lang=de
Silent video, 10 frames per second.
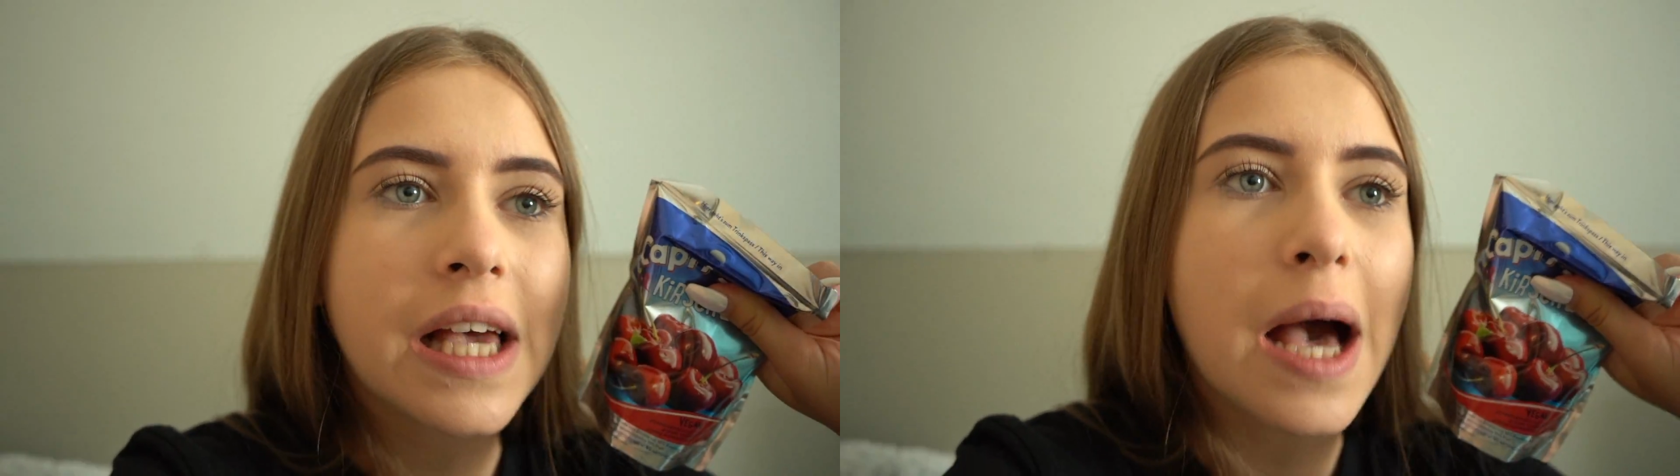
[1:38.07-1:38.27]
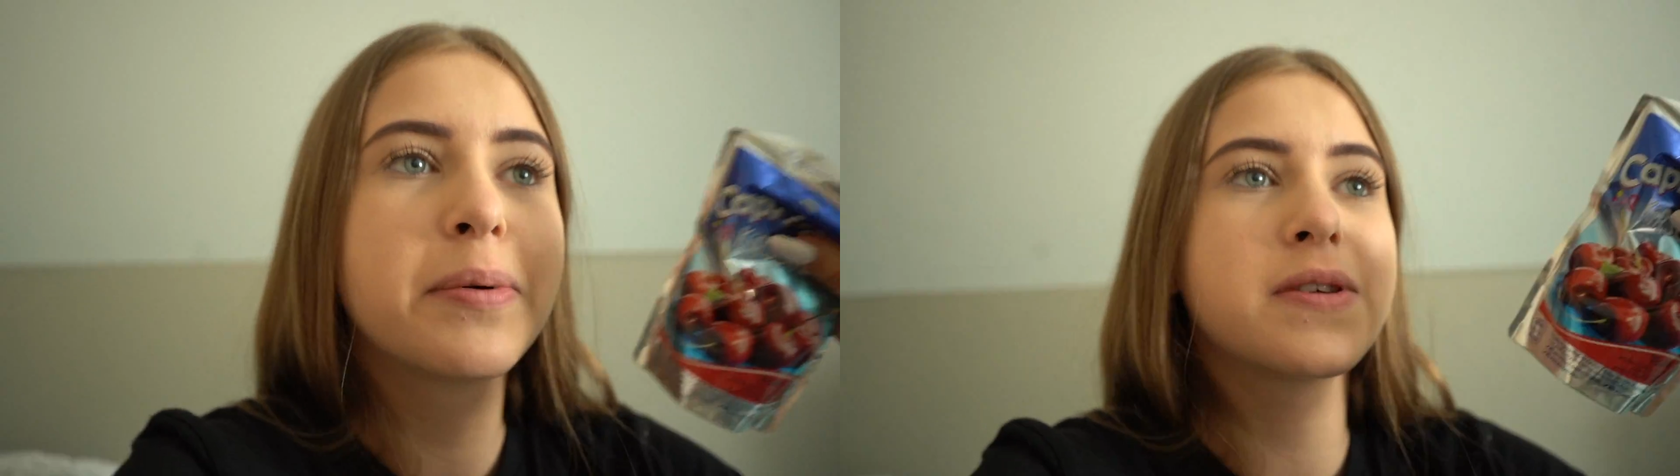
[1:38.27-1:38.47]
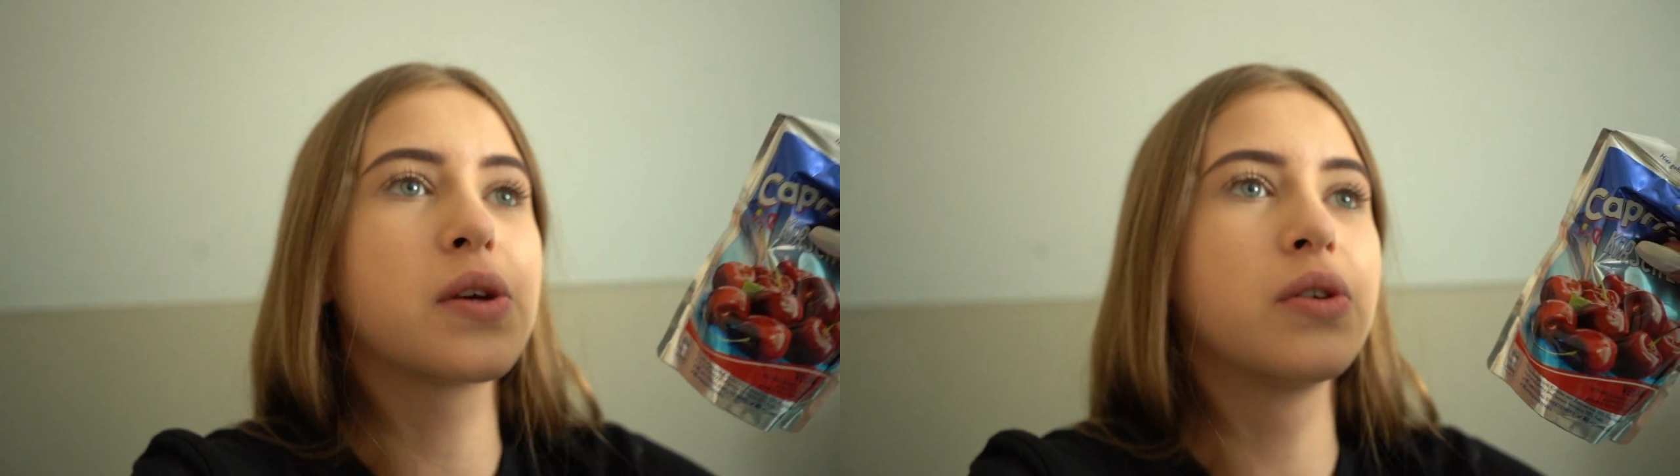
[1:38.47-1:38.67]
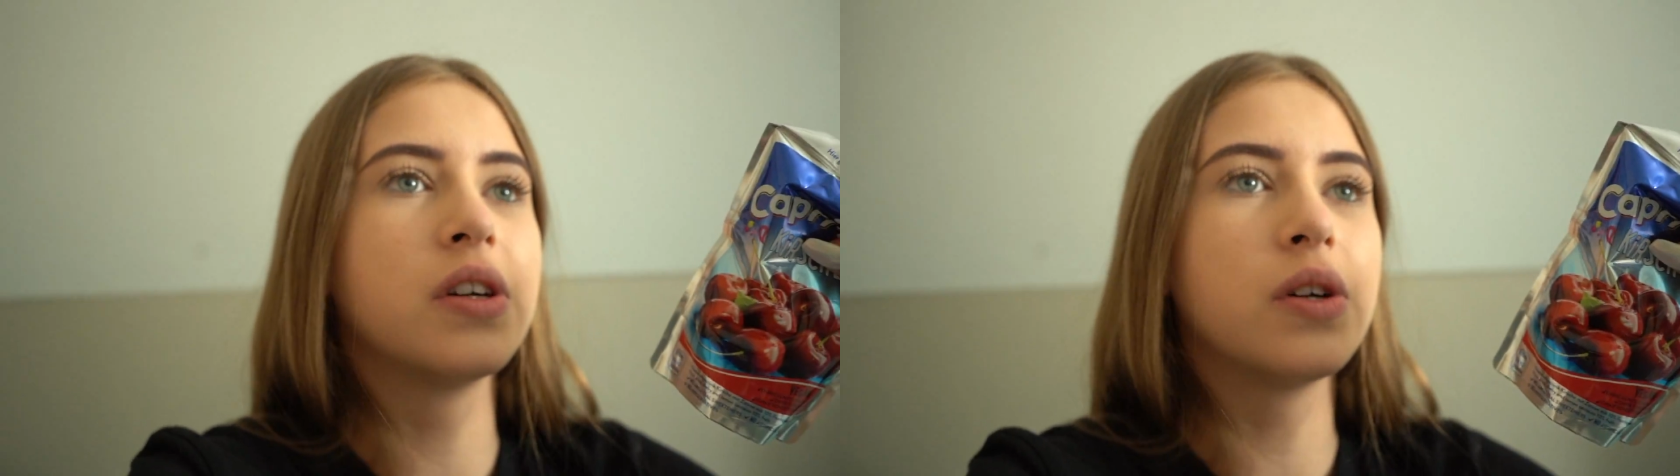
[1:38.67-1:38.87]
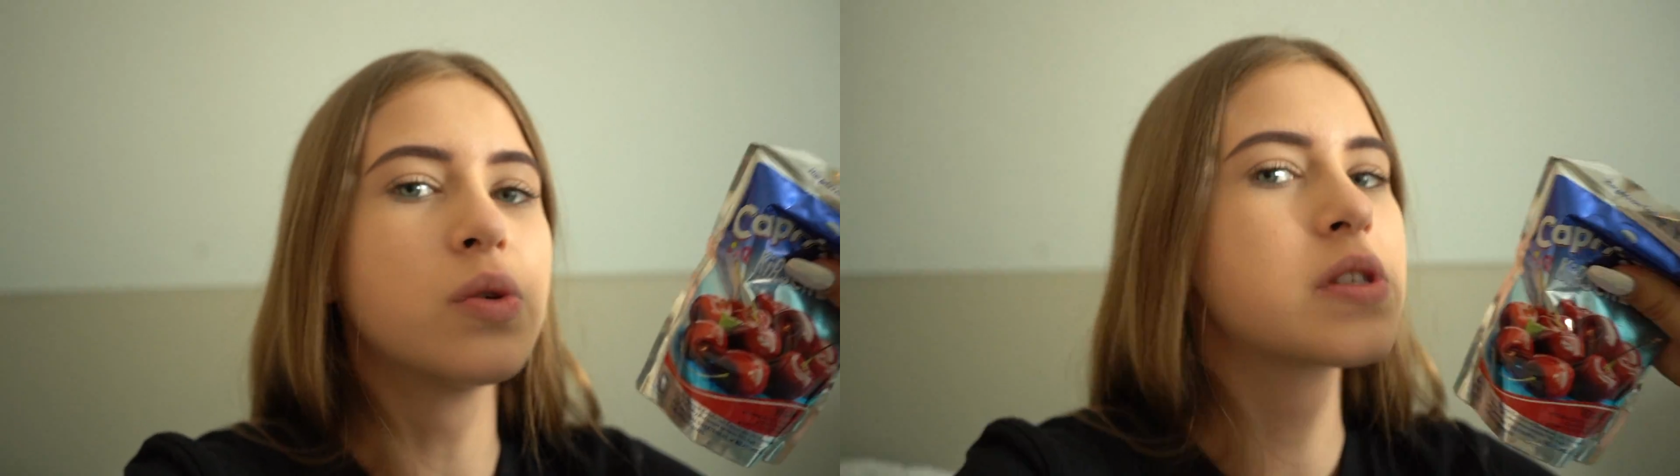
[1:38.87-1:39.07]

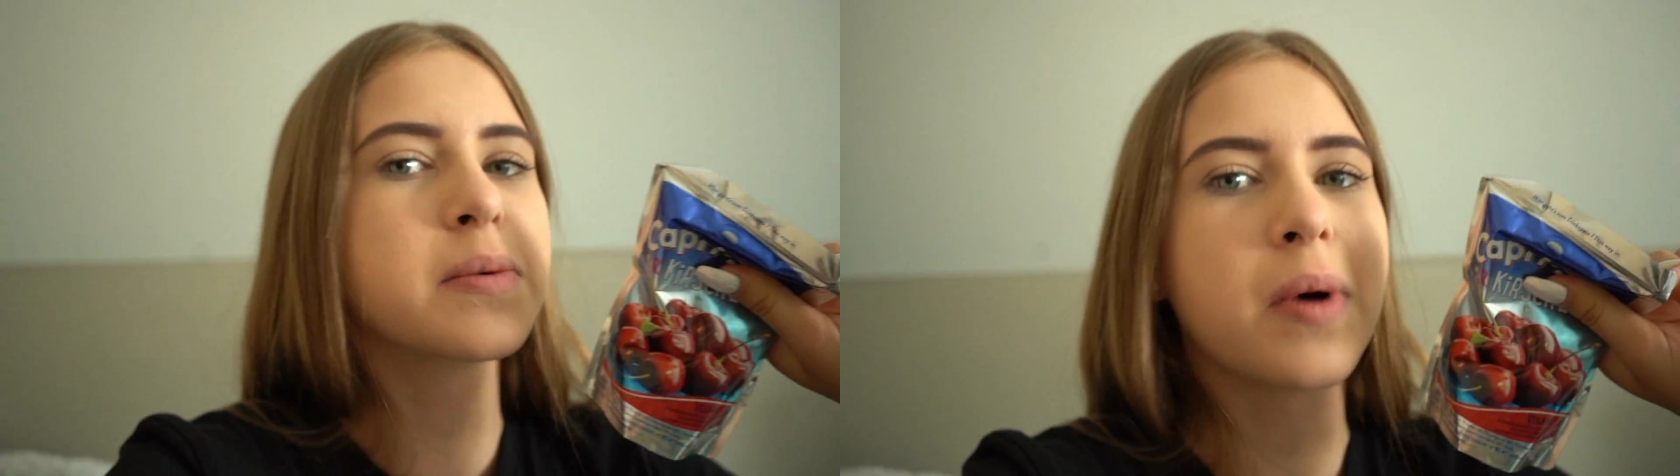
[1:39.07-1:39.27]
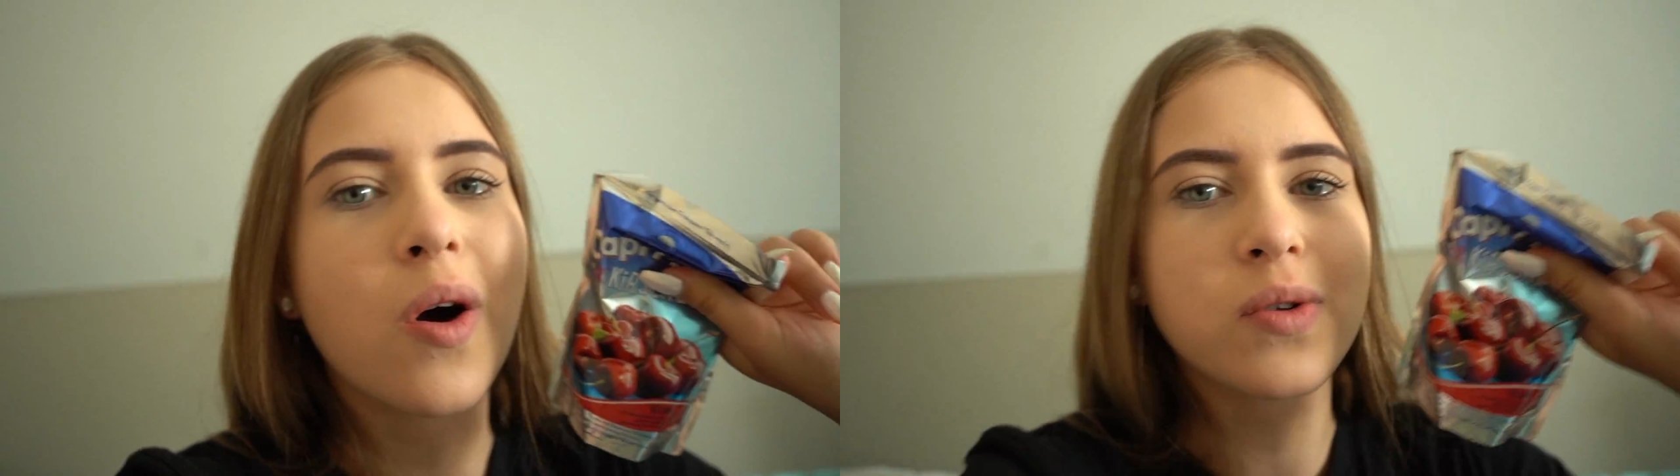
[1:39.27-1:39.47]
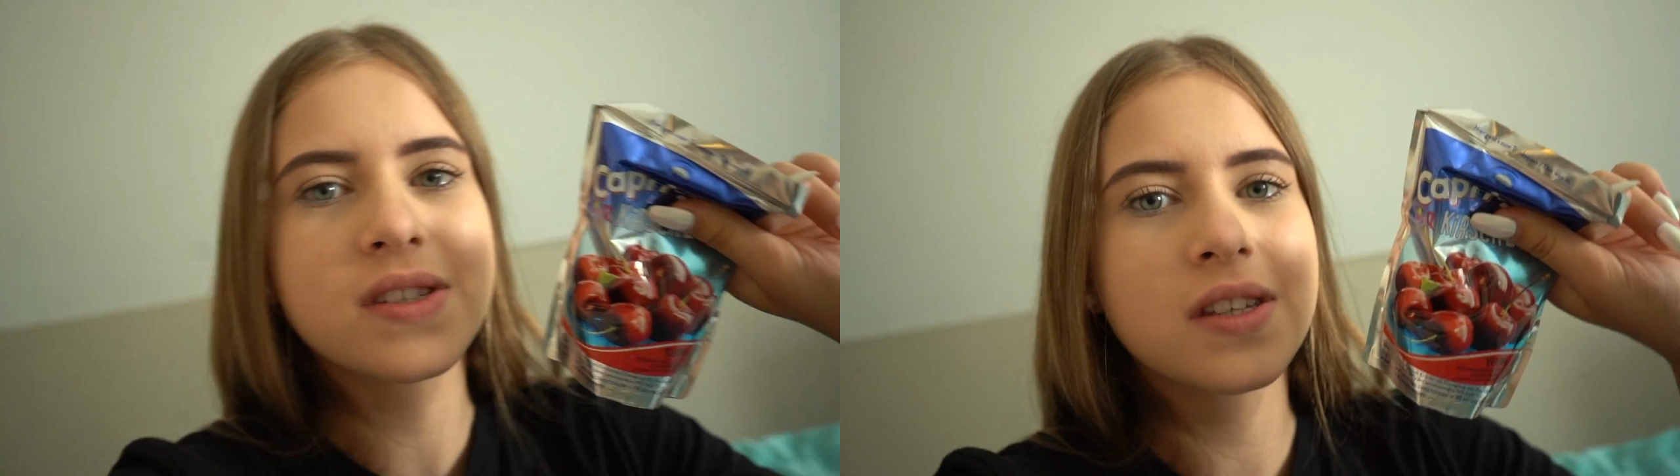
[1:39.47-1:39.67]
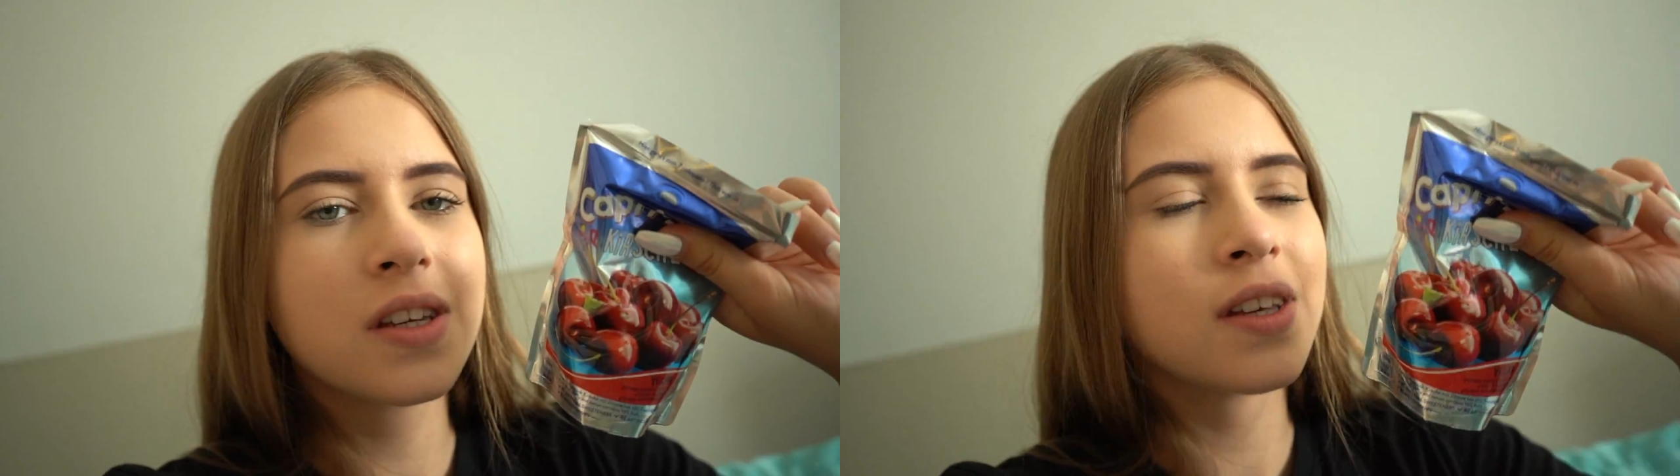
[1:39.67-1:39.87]
Capri-Sonne in unserem Haus.